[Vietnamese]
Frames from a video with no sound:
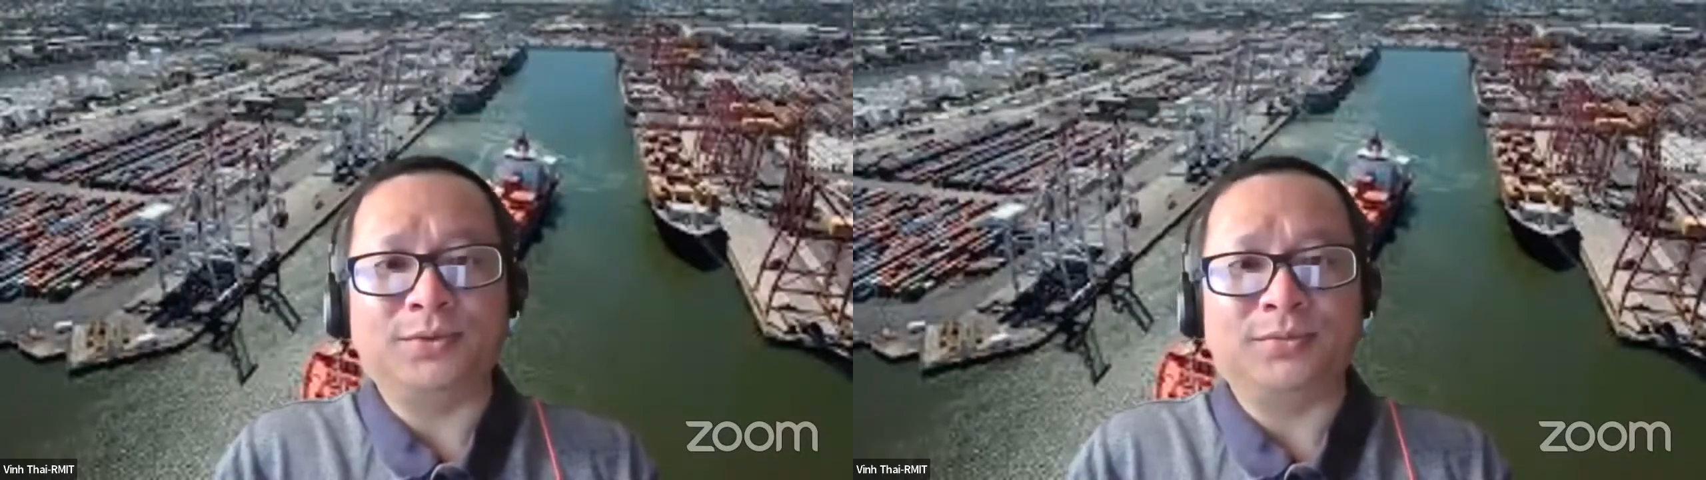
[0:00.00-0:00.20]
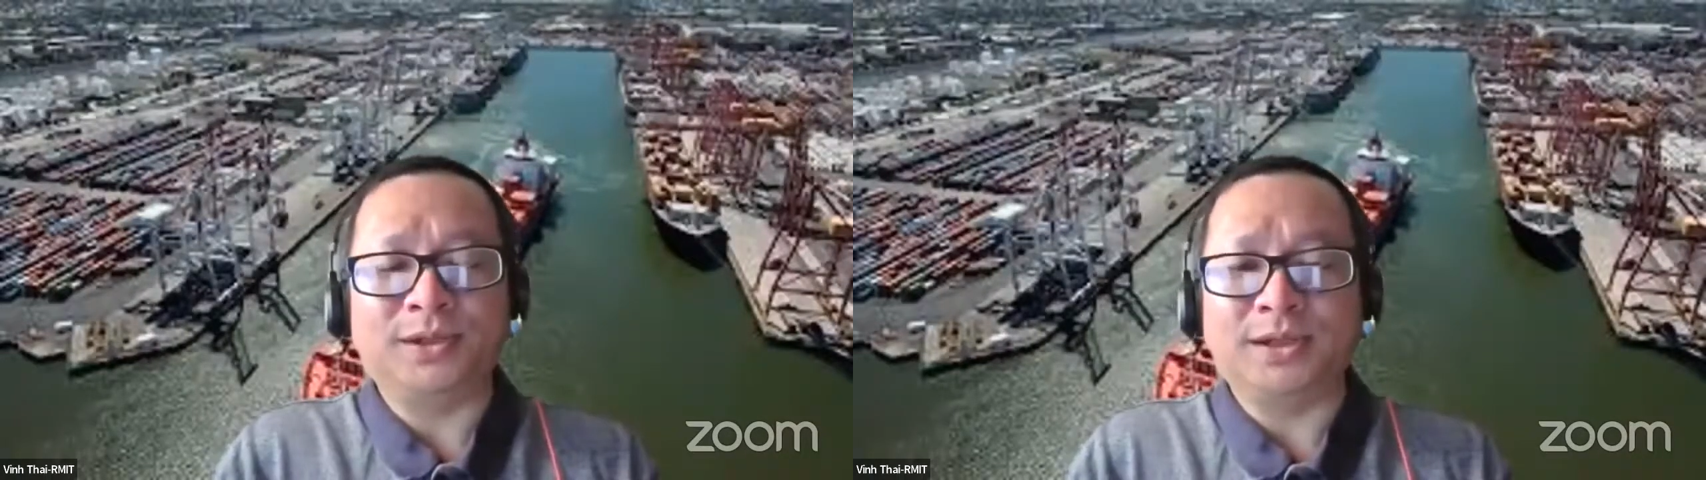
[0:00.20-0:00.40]

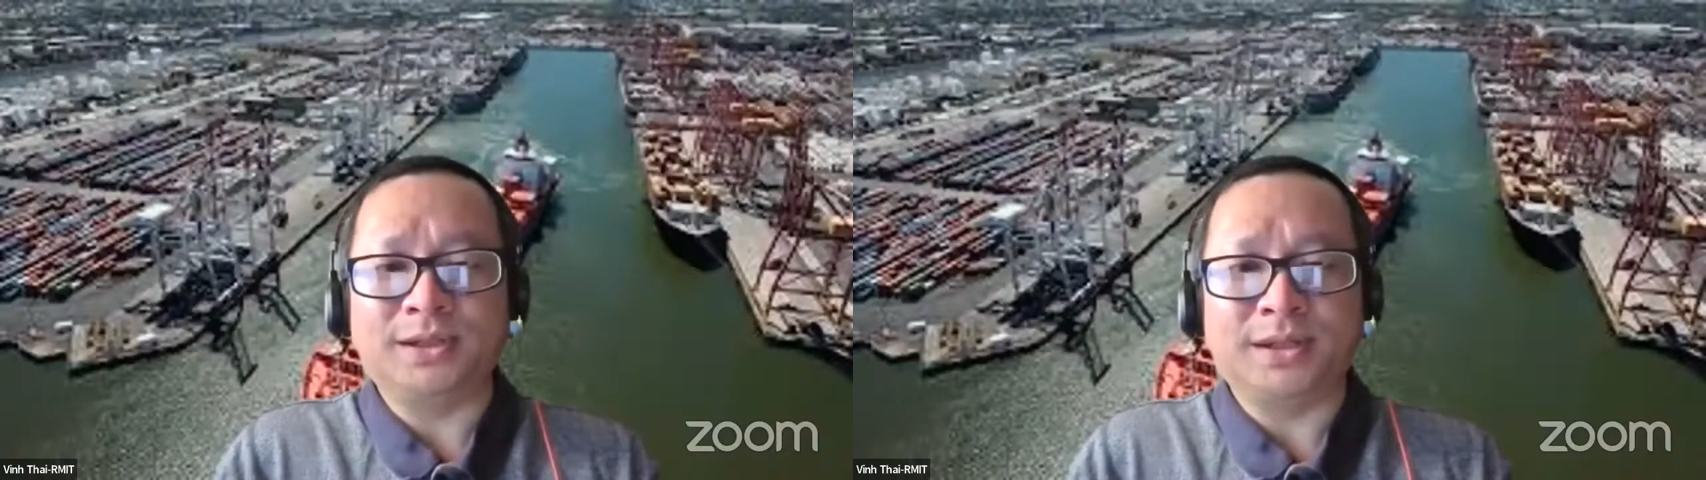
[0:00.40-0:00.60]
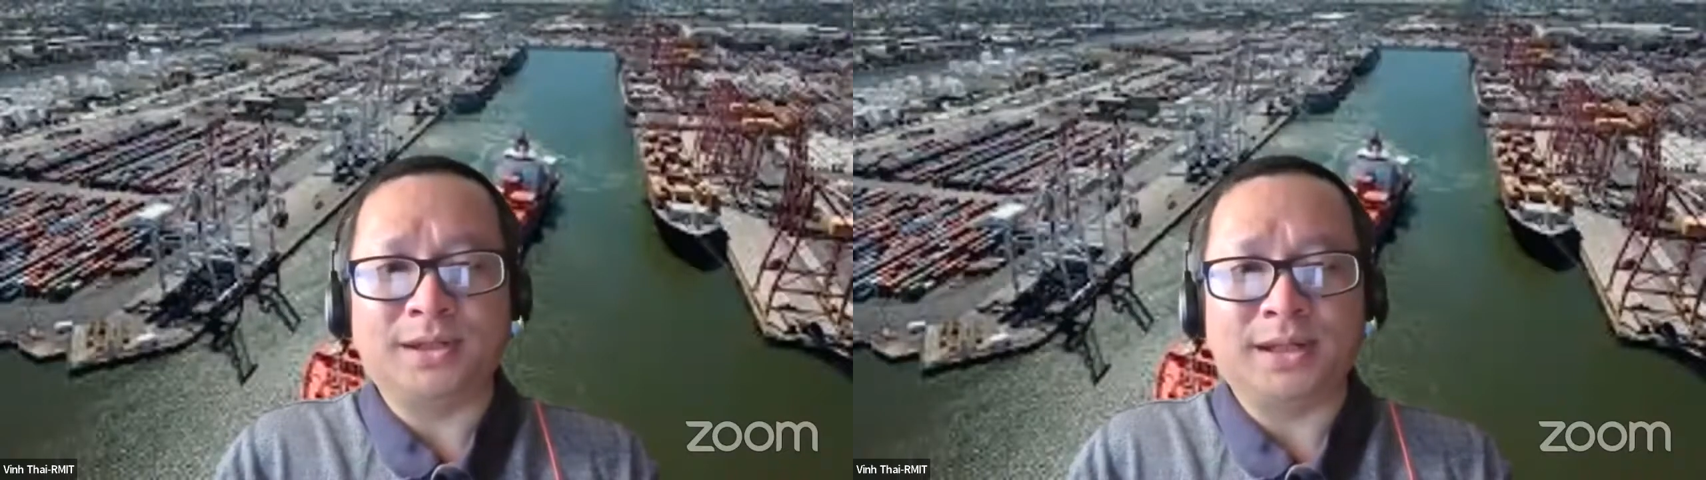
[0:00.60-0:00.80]
cũng được
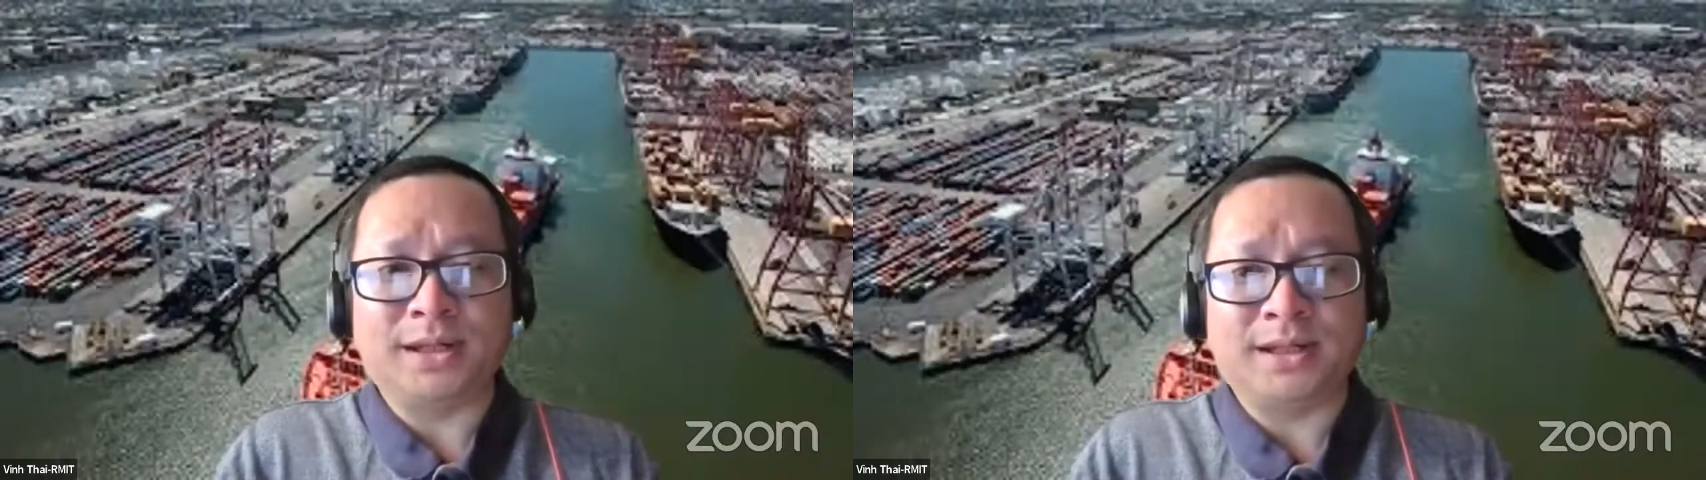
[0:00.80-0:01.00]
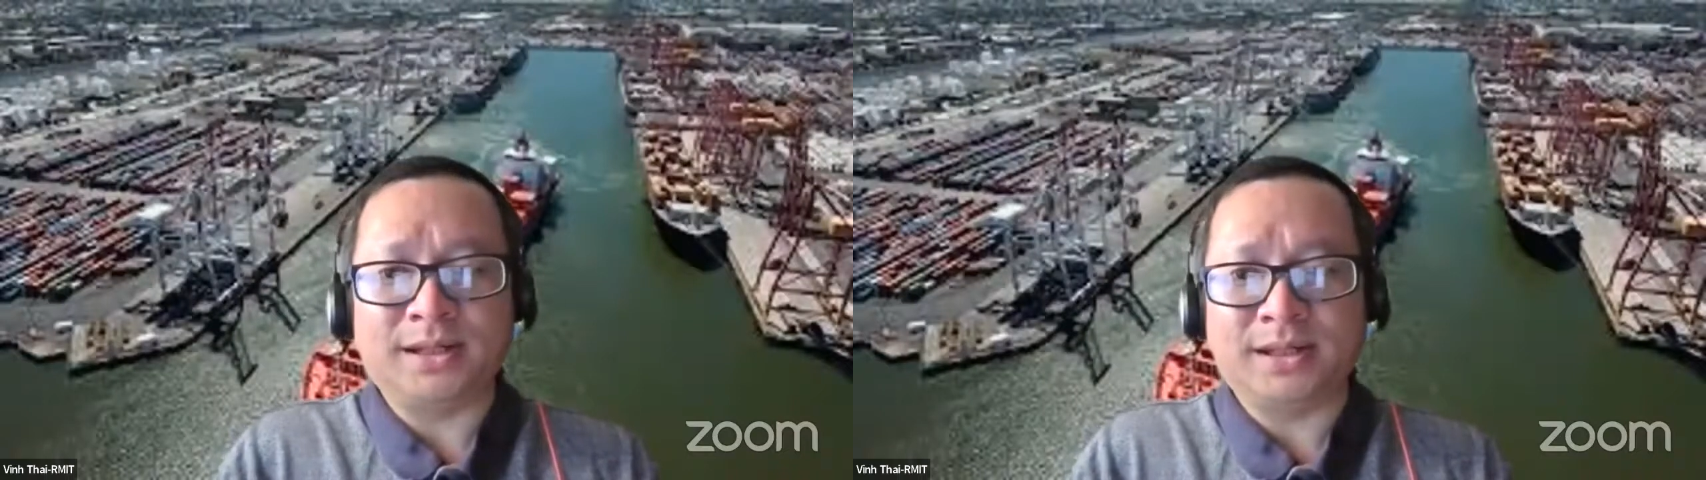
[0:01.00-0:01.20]
gọi
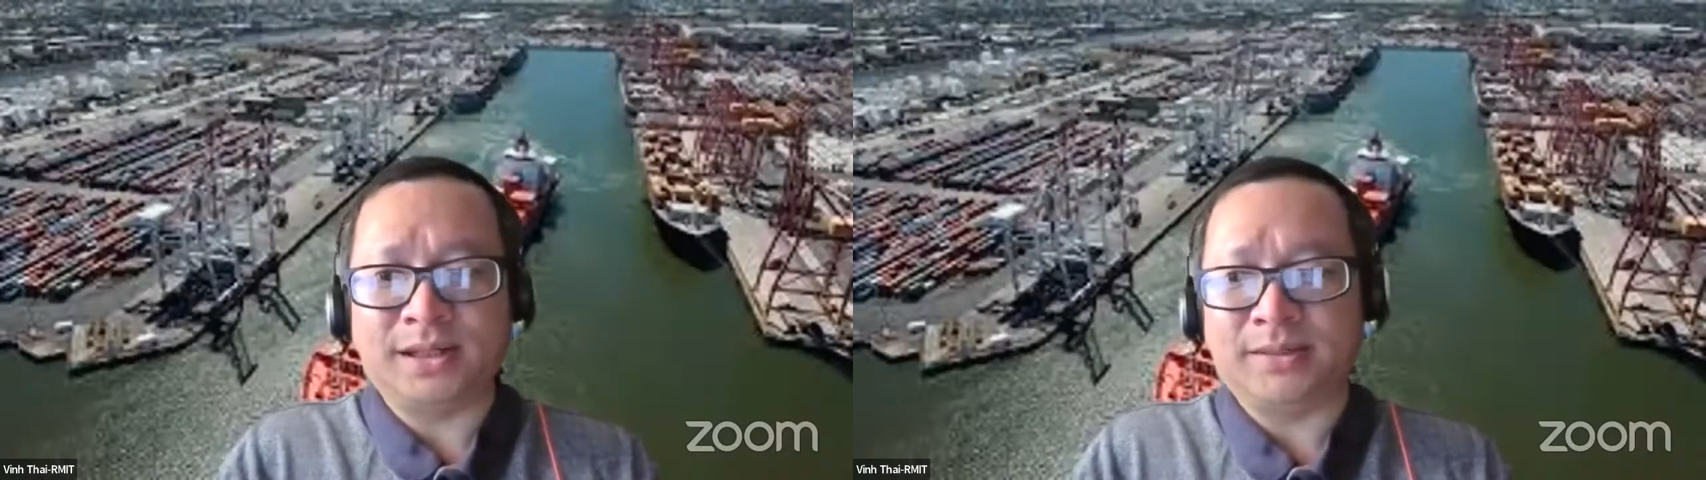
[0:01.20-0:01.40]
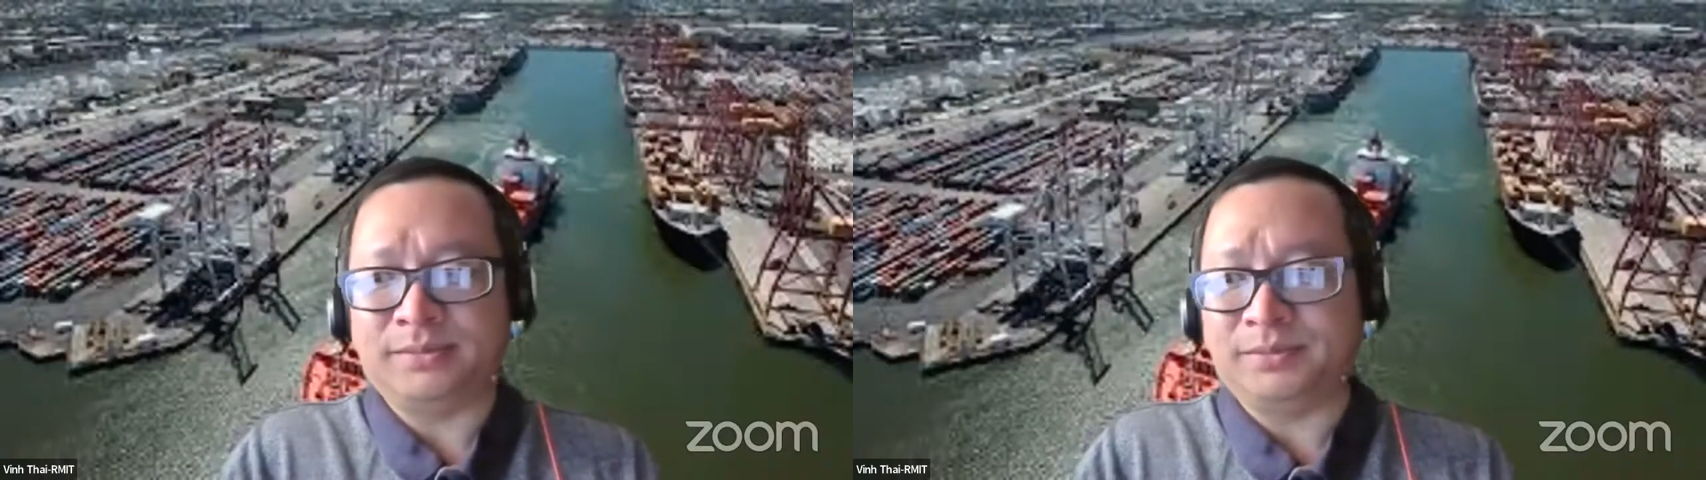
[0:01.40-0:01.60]
là
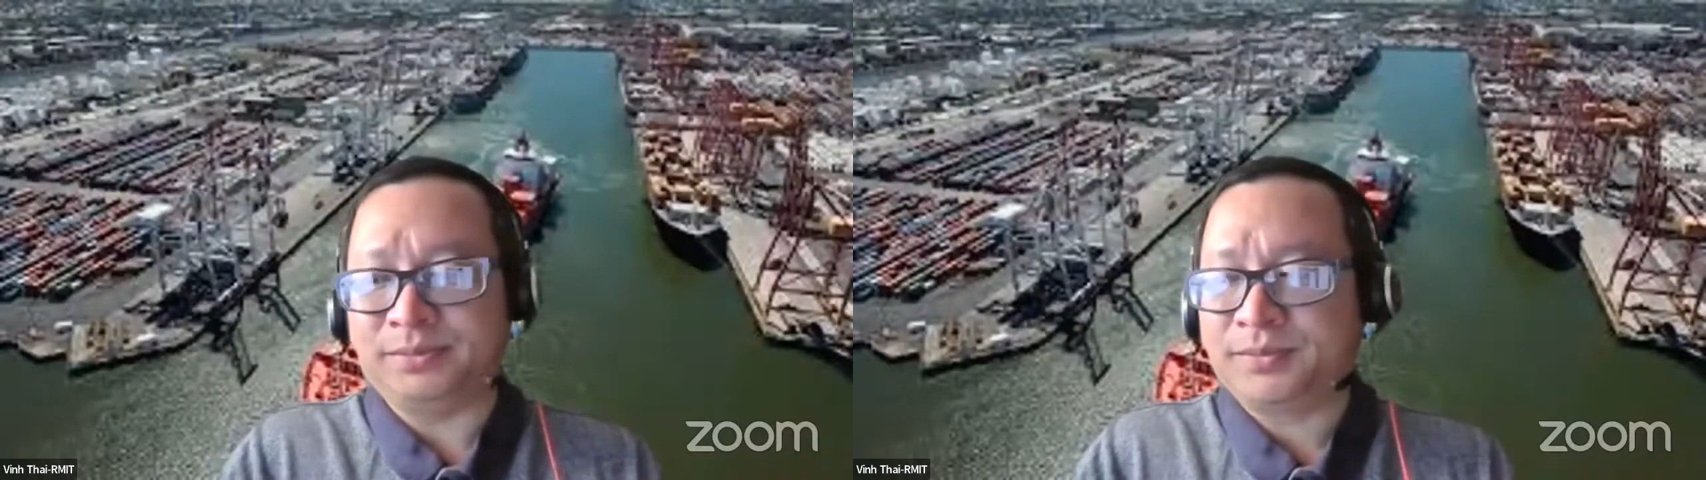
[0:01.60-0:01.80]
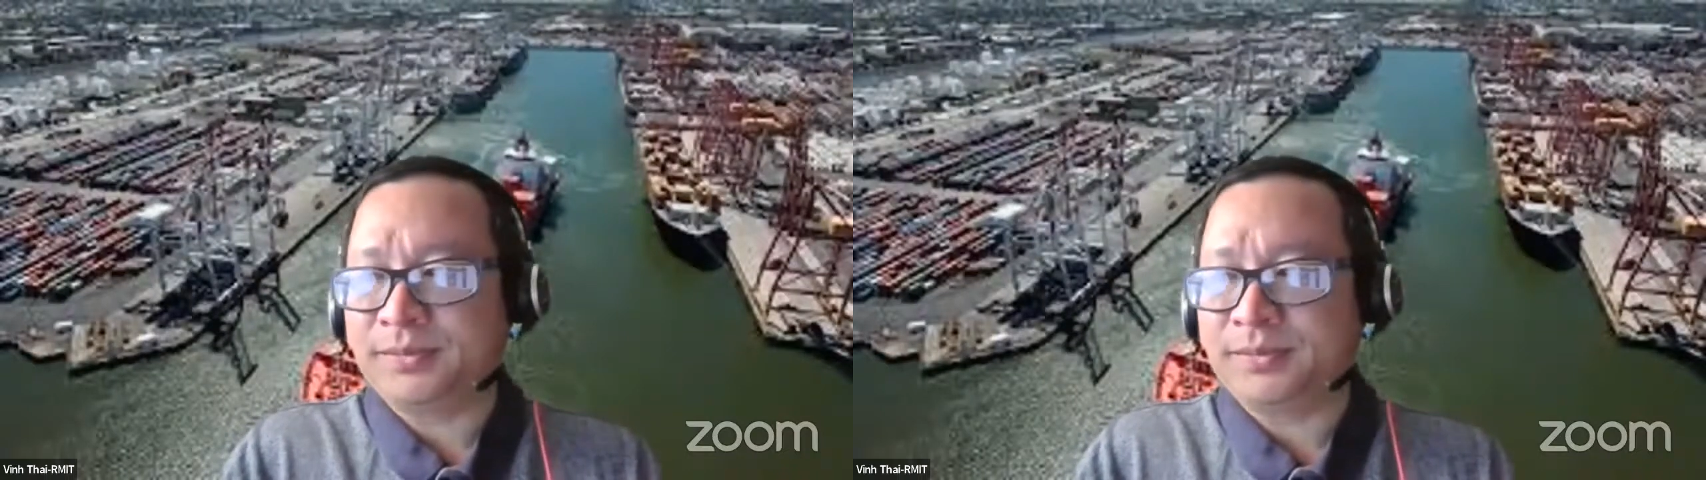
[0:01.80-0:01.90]
um,